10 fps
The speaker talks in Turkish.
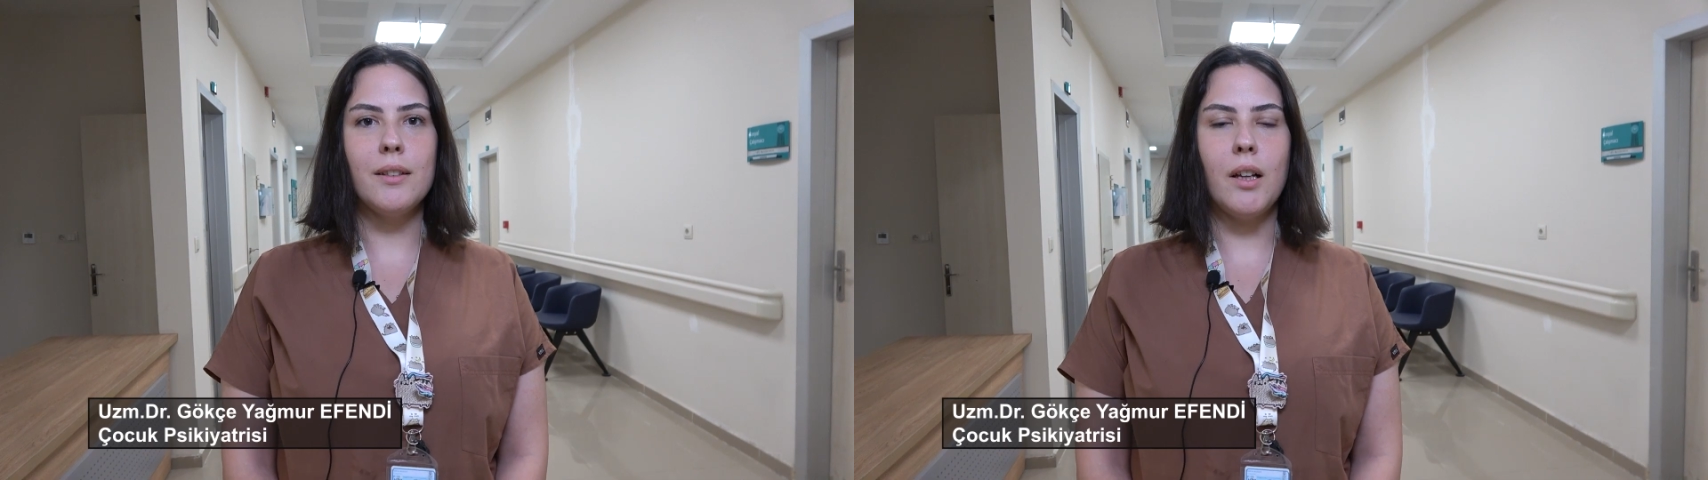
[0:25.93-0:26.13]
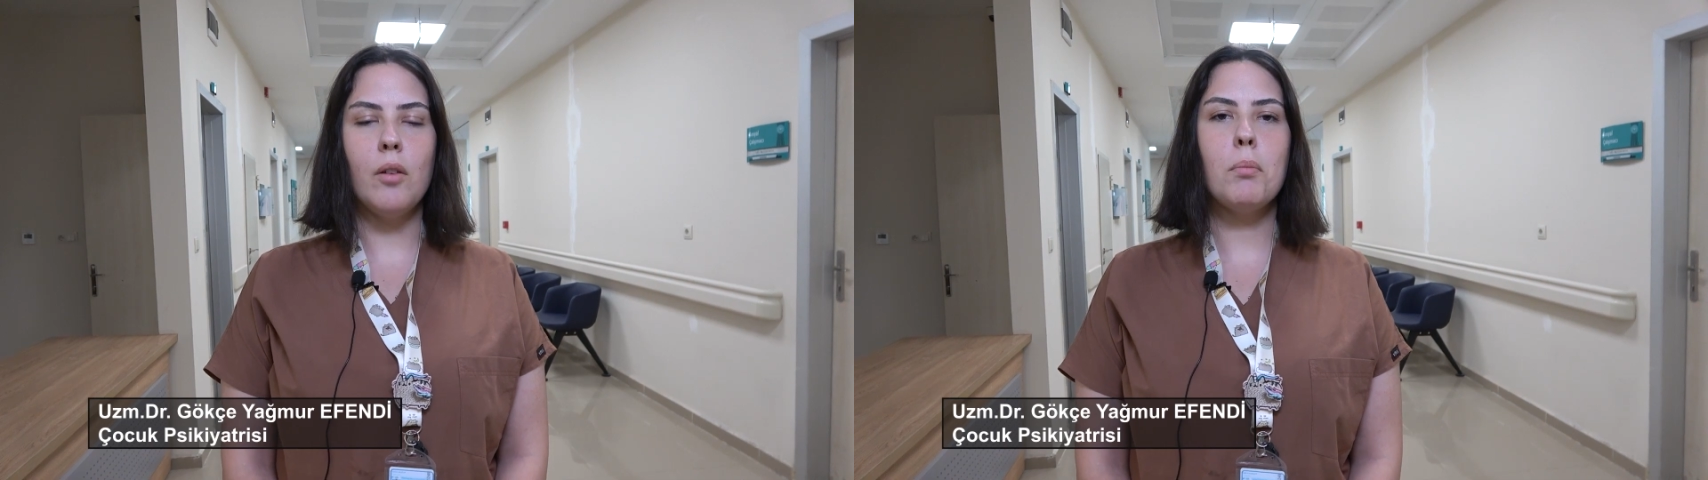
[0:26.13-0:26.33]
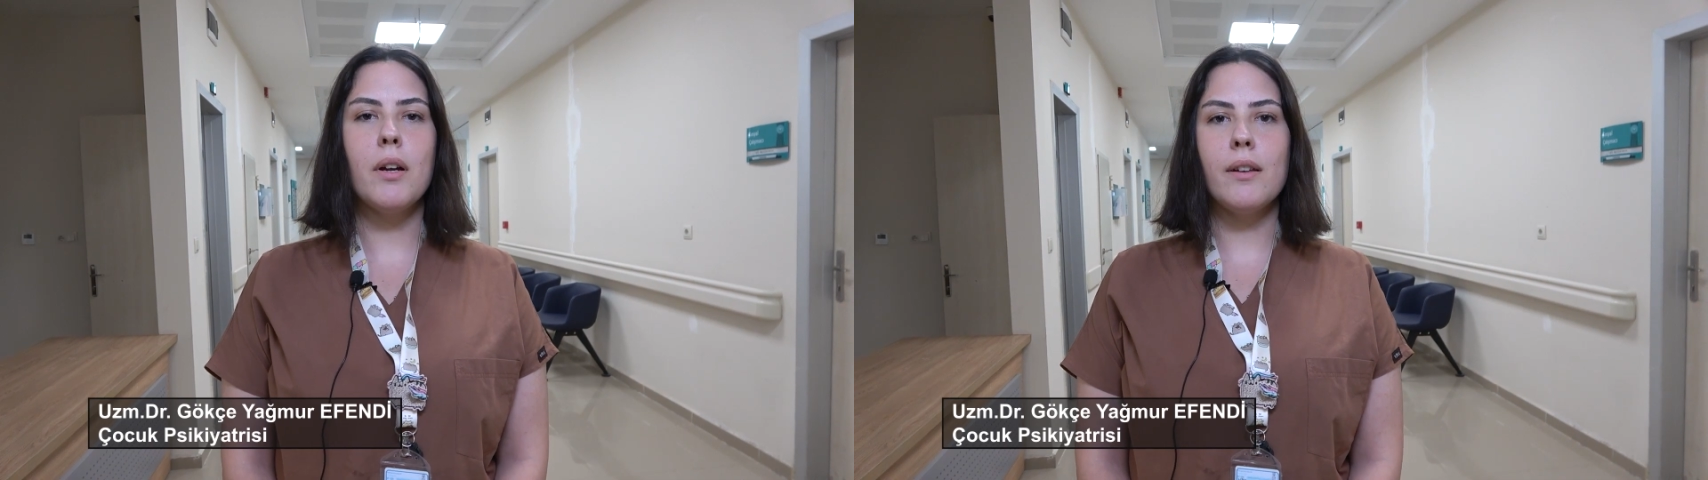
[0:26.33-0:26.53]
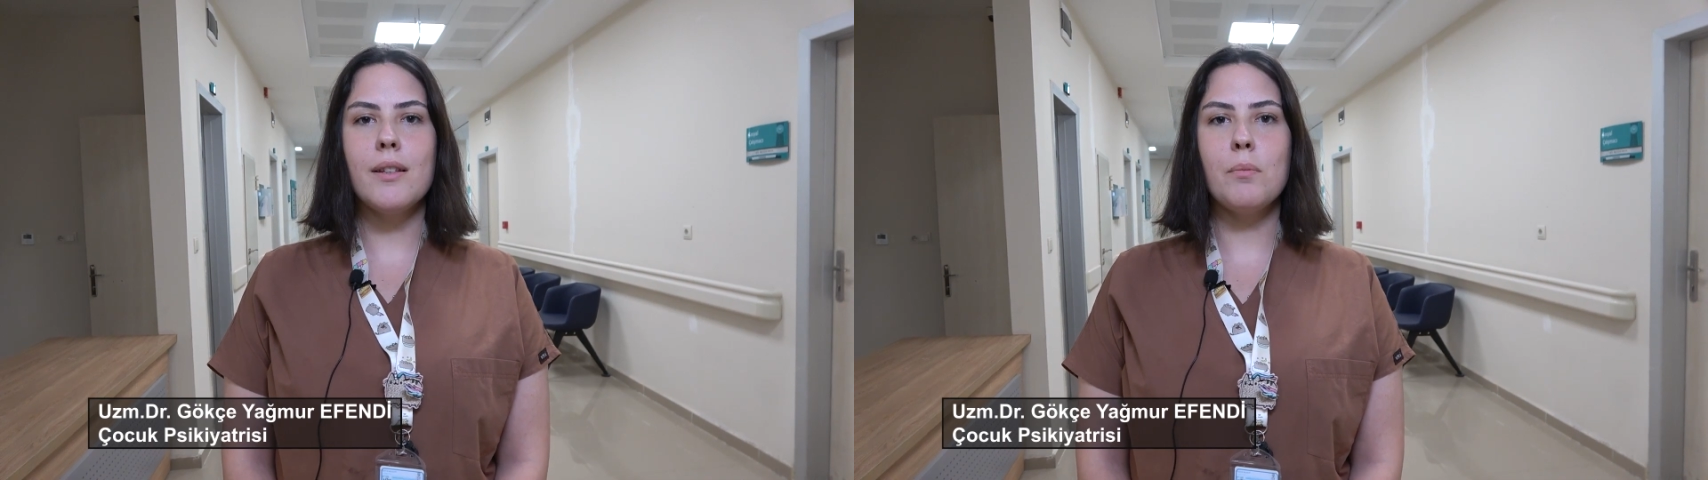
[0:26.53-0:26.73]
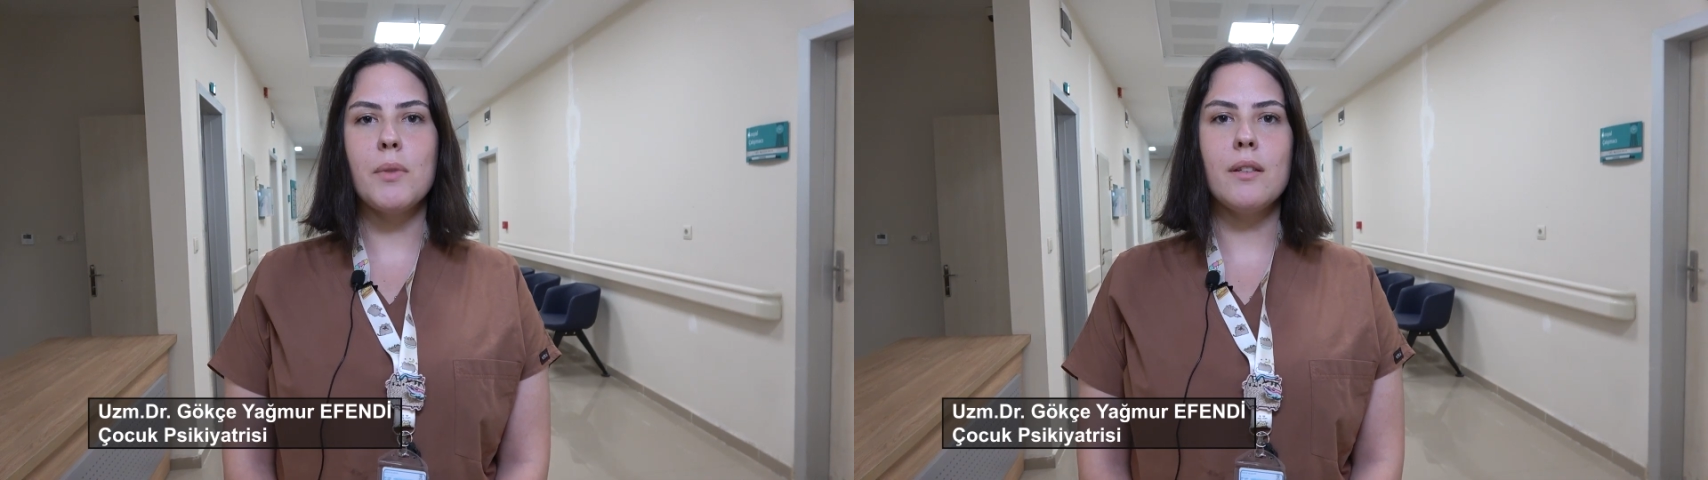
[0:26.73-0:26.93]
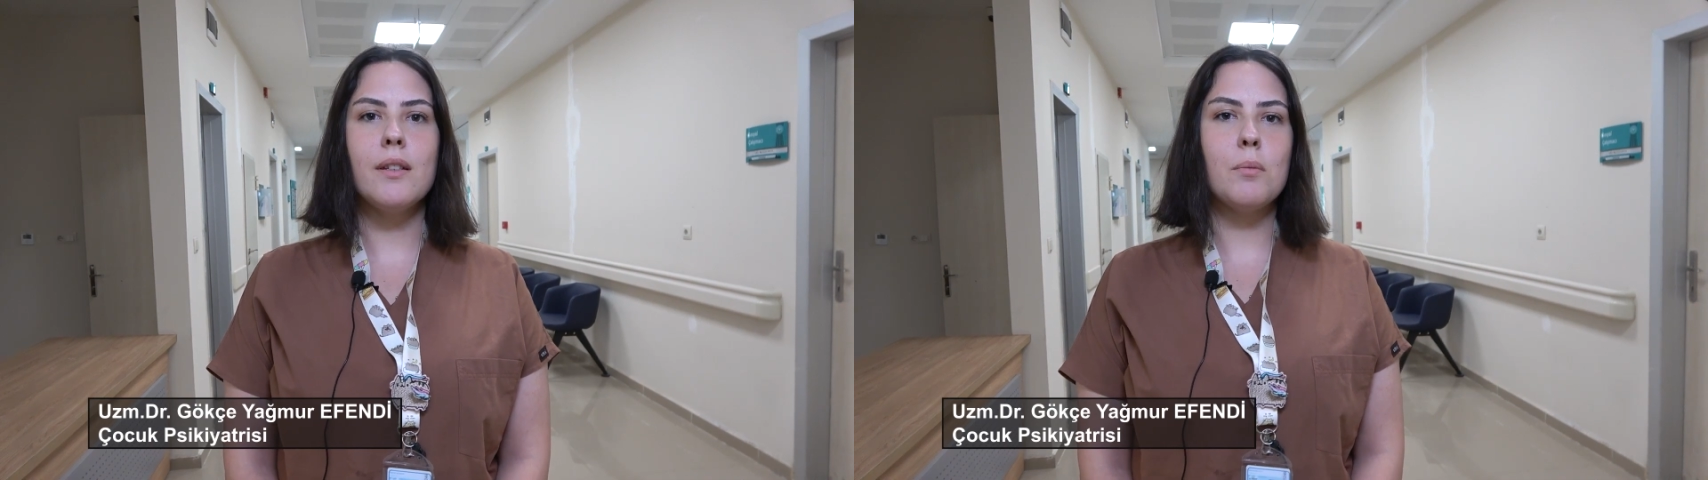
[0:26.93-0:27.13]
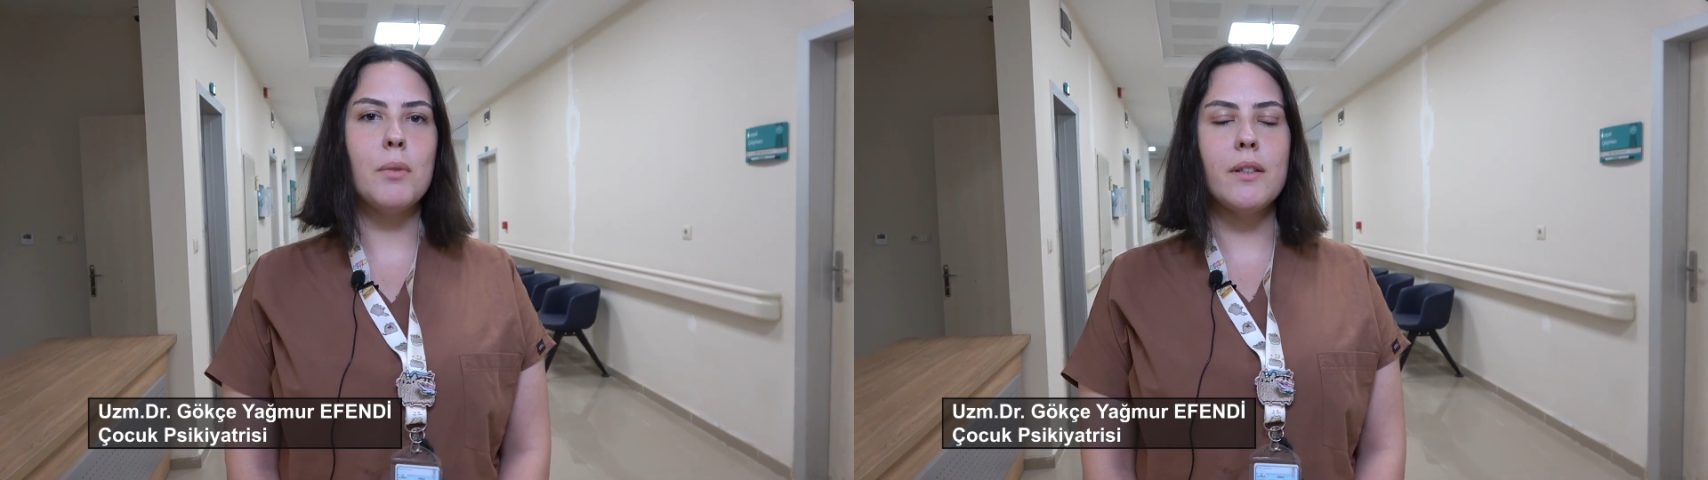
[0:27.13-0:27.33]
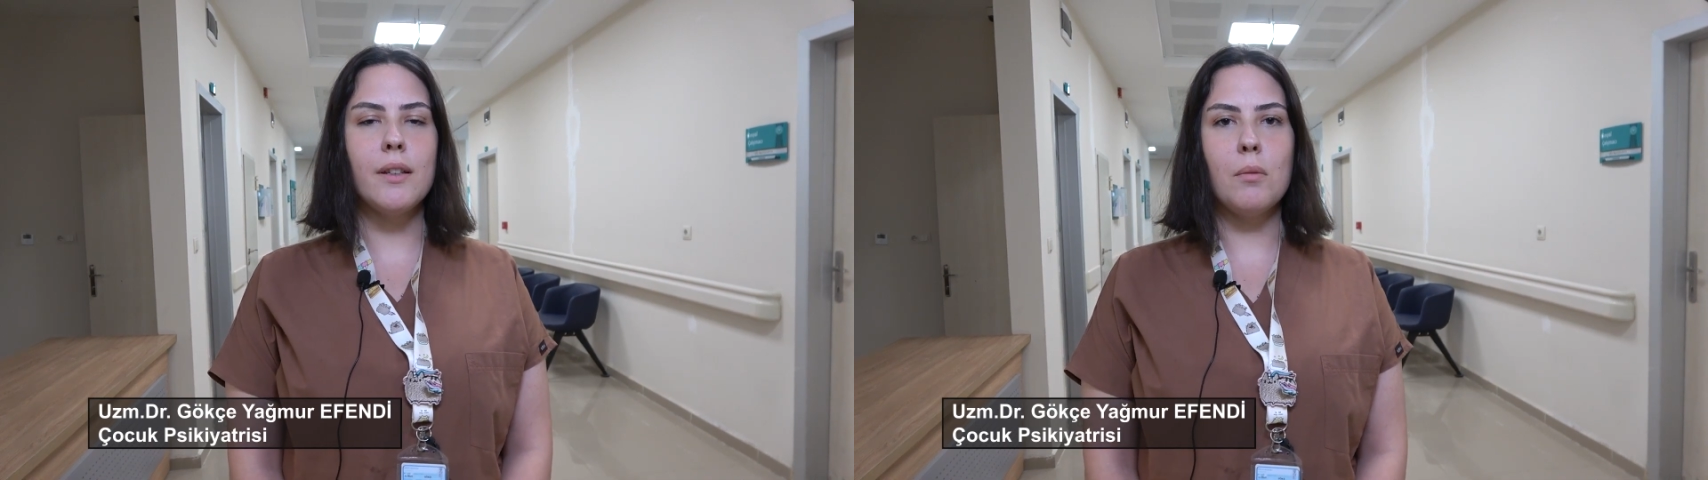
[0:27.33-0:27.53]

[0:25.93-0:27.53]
tedavi merkezimizin hizmete